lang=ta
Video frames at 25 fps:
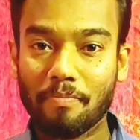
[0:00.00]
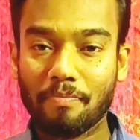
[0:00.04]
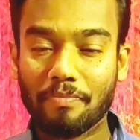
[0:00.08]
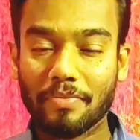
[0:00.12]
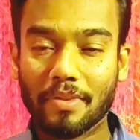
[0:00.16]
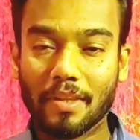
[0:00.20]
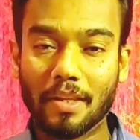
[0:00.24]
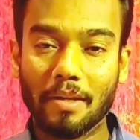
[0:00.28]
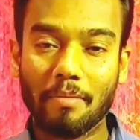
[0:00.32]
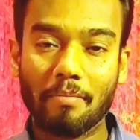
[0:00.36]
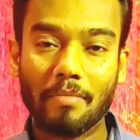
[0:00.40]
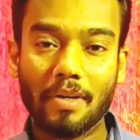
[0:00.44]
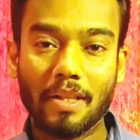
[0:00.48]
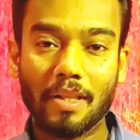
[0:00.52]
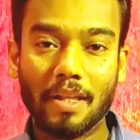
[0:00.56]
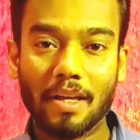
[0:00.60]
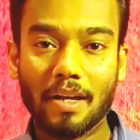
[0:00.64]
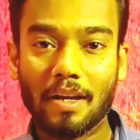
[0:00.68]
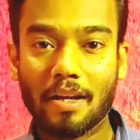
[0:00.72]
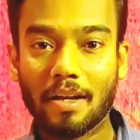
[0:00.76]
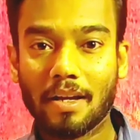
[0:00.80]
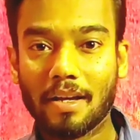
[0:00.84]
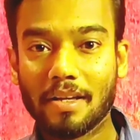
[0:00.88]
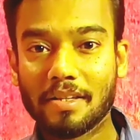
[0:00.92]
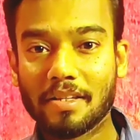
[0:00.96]

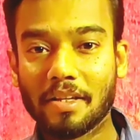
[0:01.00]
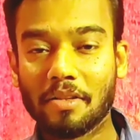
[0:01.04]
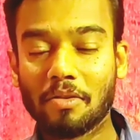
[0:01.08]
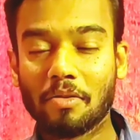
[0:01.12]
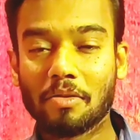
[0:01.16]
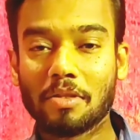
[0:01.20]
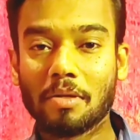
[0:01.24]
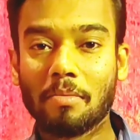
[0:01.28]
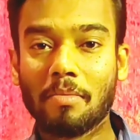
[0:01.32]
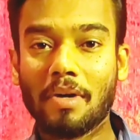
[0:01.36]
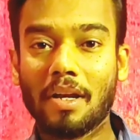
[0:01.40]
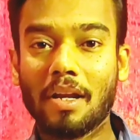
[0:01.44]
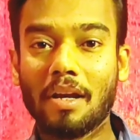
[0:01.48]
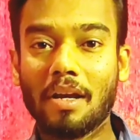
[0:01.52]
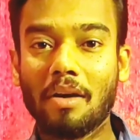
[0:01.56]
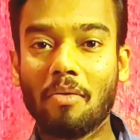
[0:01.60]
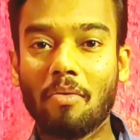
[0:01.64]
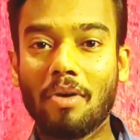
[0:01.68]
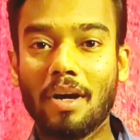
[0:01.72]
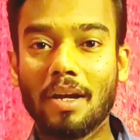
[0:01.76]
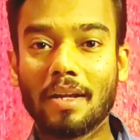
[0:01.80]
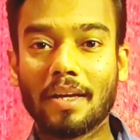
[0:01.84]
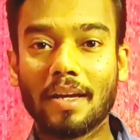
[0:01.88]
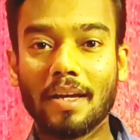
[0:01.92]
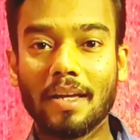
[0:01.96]
நிம்மதியான சந்தோஷமான
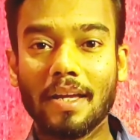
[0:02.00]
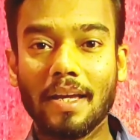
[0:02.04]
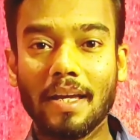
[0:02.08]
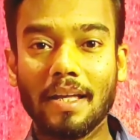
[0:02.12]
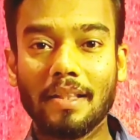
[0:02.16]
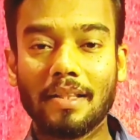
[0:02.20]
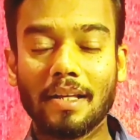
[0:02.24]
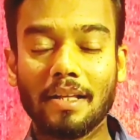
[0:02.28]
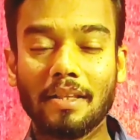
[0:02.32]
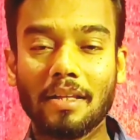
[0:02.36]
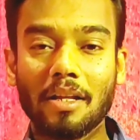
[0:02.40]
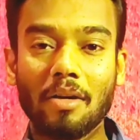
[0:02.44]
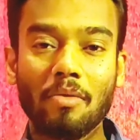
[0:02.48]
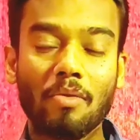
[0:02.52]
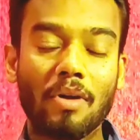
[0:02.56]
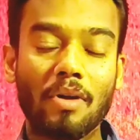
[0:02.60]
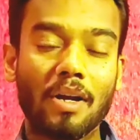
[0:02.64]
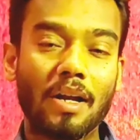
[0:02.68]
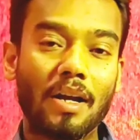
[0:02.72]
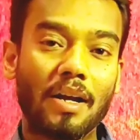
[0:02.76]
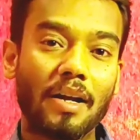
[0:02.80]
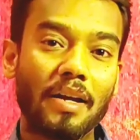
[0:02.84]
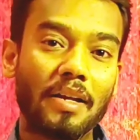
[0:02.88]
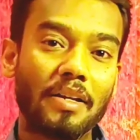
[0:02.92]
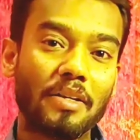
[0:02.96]
வாழ்க்கையை
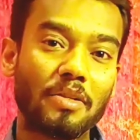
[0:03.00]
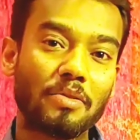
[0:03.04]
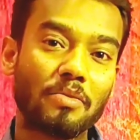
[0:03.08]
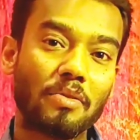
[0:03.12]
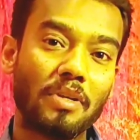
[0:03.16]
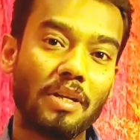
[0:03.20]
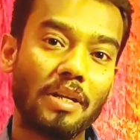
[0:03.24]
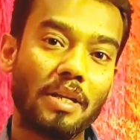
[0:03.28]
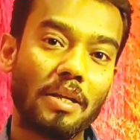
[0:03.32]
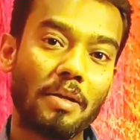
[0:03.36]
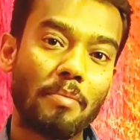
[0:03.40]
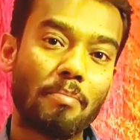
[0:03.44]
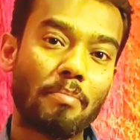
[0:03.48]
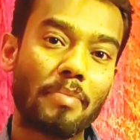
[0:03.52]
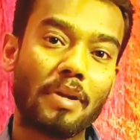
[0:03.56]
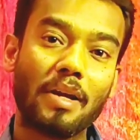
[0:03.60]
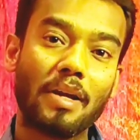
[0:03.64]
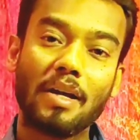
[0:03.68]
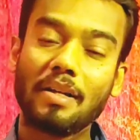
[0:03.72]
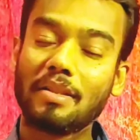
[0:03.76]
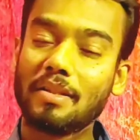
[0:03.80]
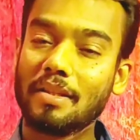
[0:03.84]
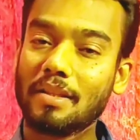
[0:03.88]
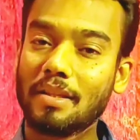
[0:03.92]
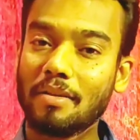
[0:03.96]
தந்தல்வானாக என்று சொல்லி
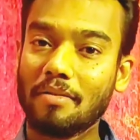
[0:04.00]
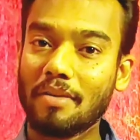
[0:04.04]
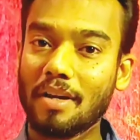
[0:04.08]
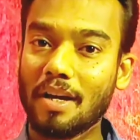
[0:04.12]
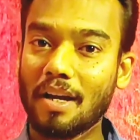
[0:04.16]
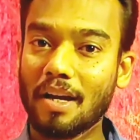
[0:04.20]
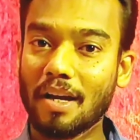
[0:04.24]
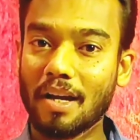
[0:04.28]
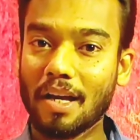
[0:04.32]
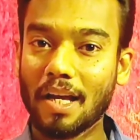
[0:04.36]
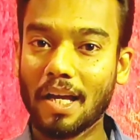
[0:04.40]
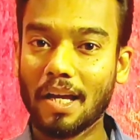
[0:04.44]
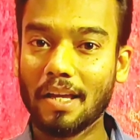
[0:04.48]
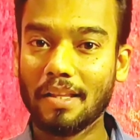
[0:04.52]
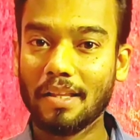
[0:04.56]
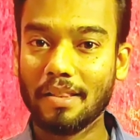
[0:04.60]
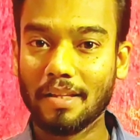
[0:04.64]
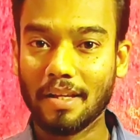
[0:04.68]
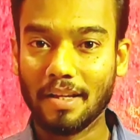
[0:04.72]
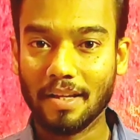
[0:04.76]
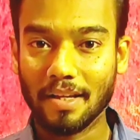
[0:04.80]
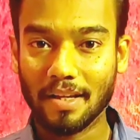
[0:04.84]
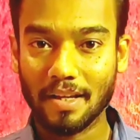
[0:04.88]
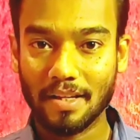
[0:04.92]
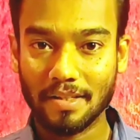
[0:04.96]
பிரார்த்தித்தவனாக இந்த
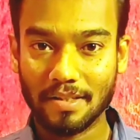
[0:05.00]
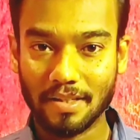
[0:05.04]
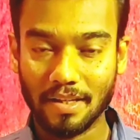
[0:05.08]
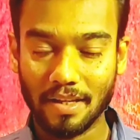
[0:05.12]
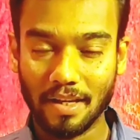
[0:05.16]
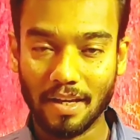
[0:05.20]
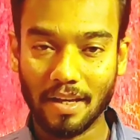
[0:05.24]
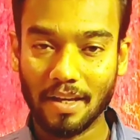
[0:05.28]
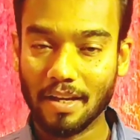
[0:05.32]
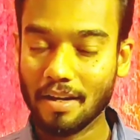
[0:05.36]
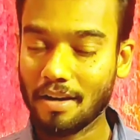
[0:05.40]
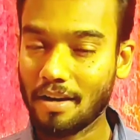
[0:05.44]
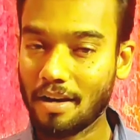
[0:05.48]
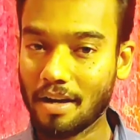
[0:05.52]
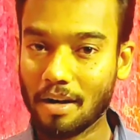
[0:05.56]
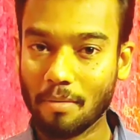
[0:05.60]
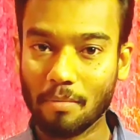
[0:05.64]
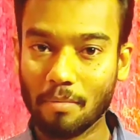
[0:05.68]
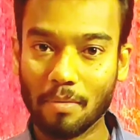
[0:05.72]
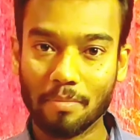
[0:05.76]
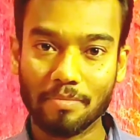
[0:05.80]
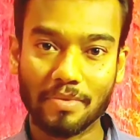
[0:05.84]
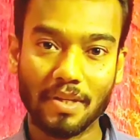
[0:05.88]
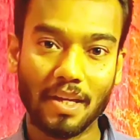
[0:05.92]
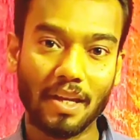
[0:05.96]
நிகழ்ச்சியை
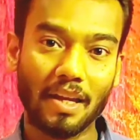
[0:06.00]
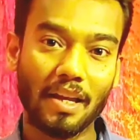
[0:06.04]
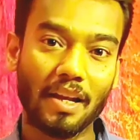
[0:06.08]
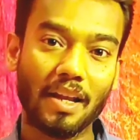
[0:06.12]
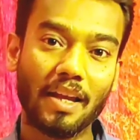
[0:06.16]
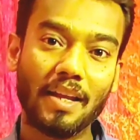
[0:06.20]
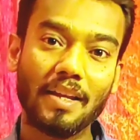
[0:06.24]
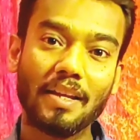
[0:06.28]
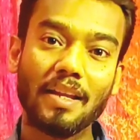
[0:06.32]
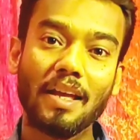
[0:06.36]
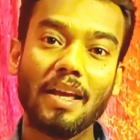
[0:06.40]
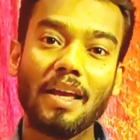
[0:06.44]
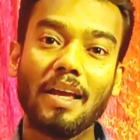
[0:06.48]
ஆரம்பம் செய்கிறேன்